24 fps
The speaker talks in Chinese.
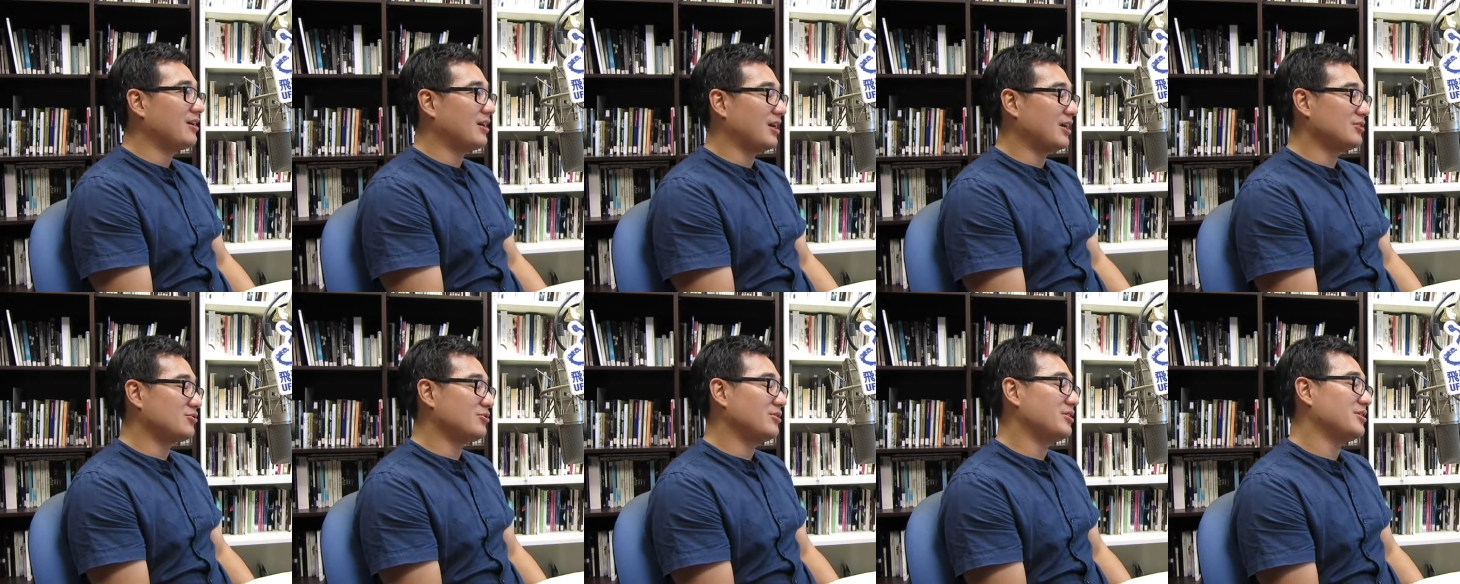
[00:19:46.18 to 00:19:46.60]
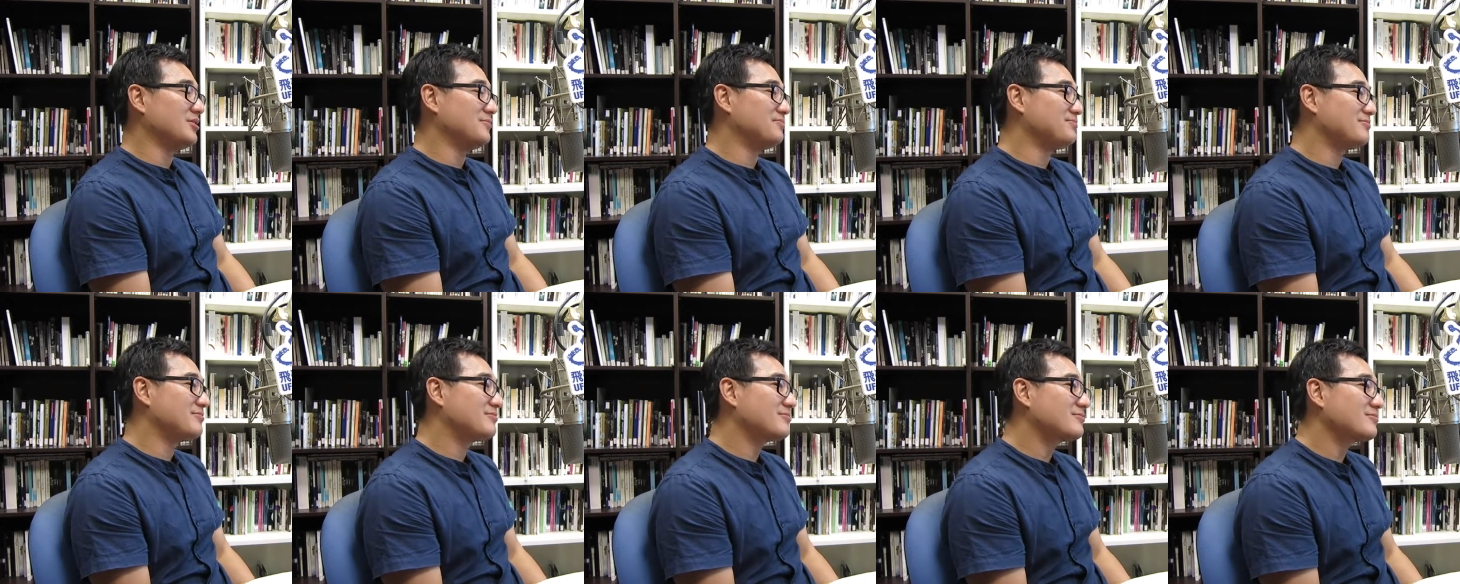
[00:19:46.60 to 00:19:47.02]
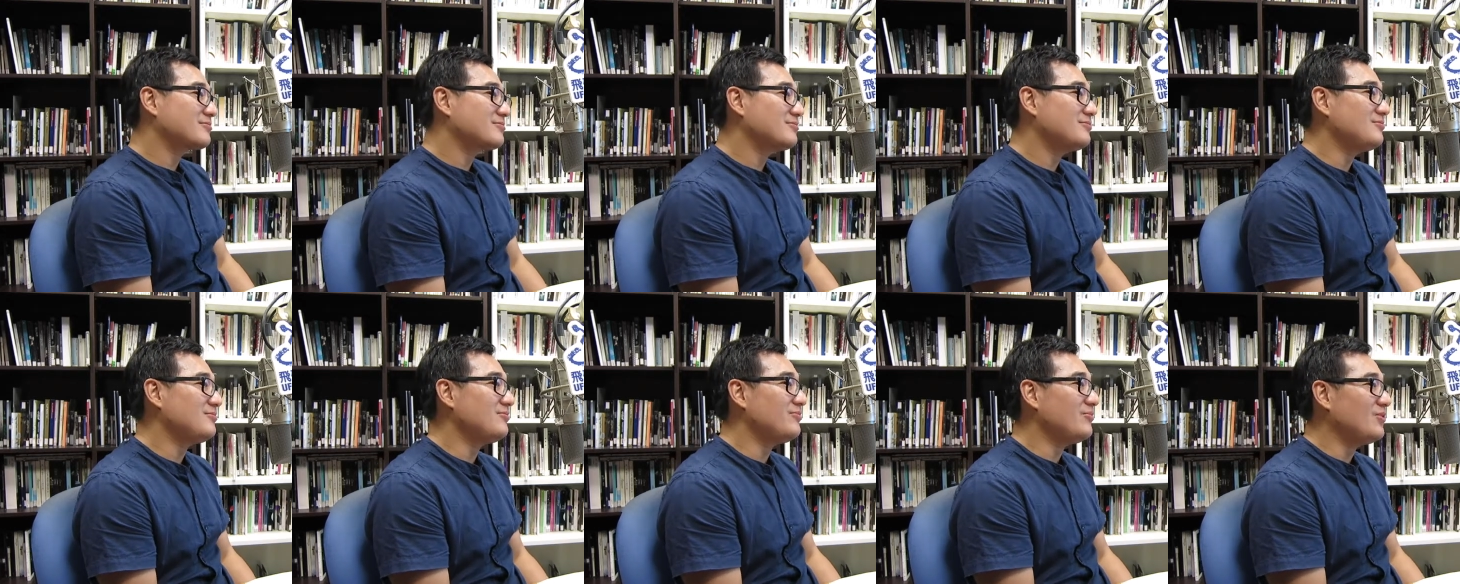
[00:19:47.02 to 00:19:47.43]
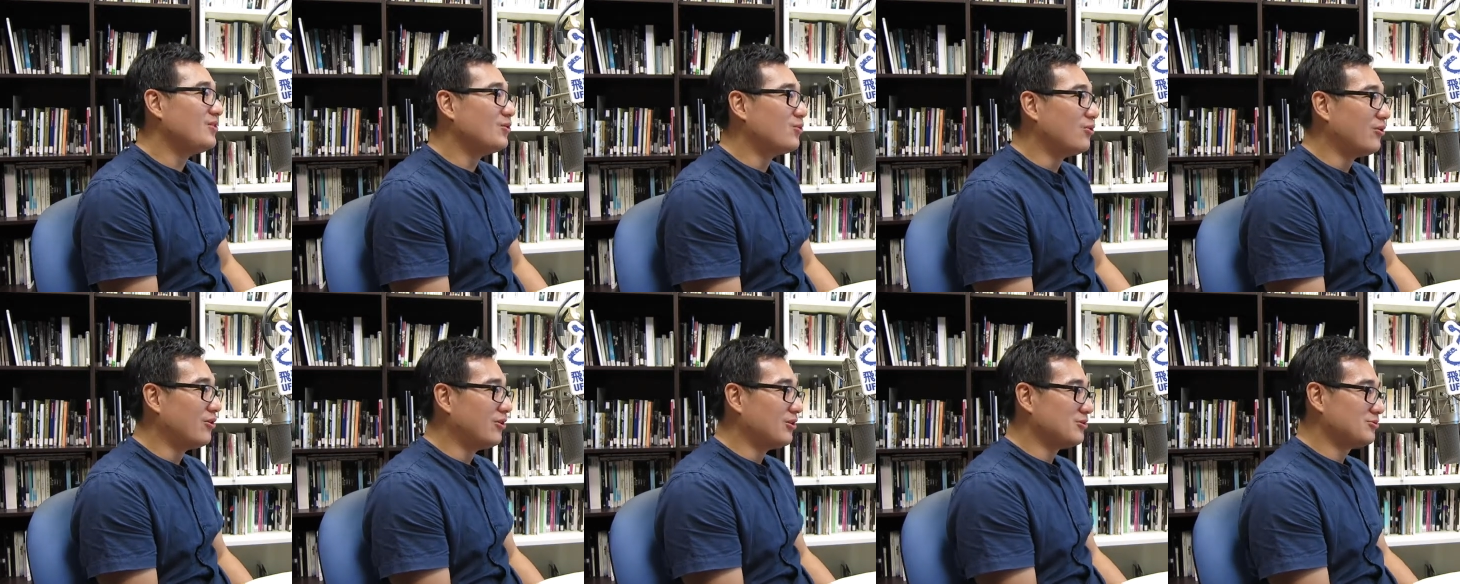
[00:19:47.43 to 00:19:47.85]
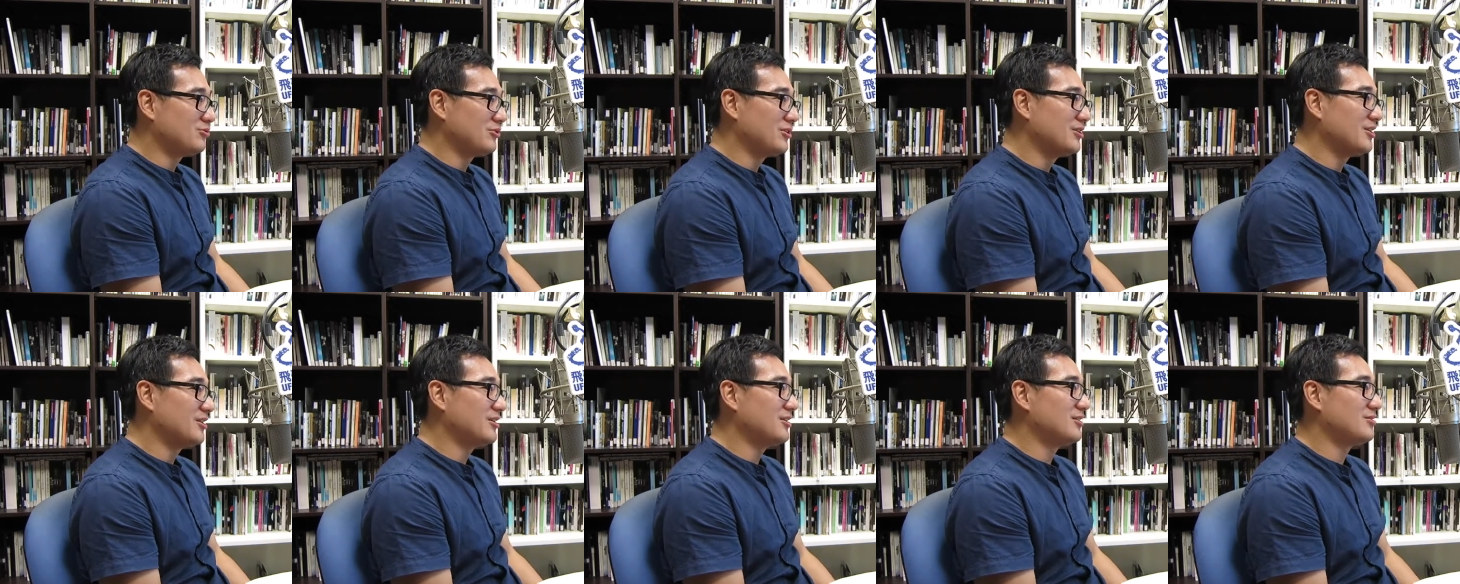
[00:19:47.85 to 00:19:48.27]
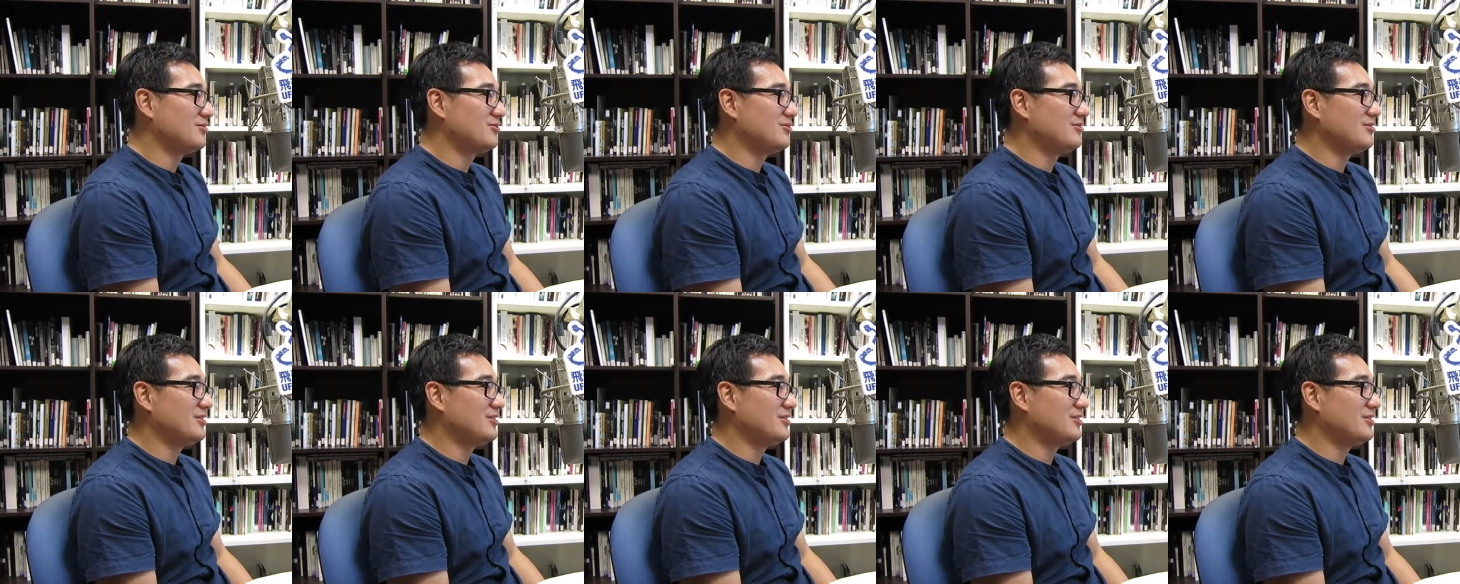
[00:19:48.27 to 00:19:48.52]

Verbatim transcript: 啊，所以我觉得，